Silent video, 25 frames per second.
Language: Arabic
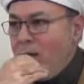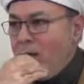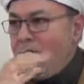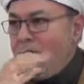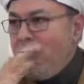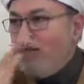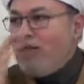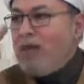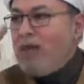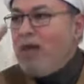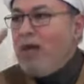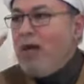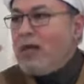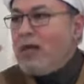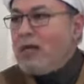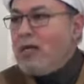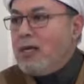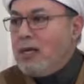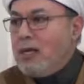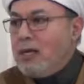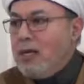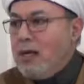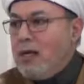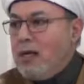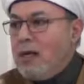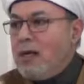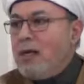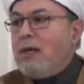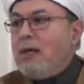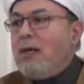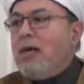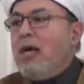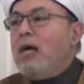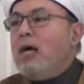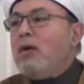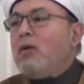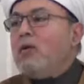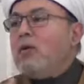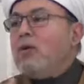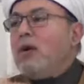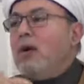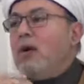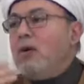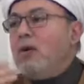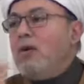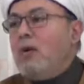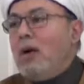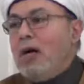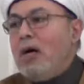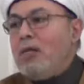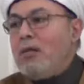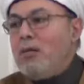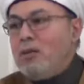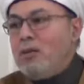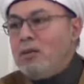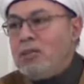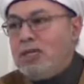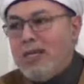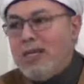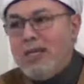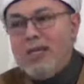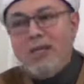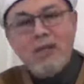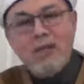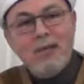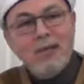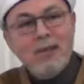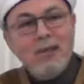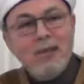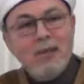ففي الحقيقة لا يقال عنه شيء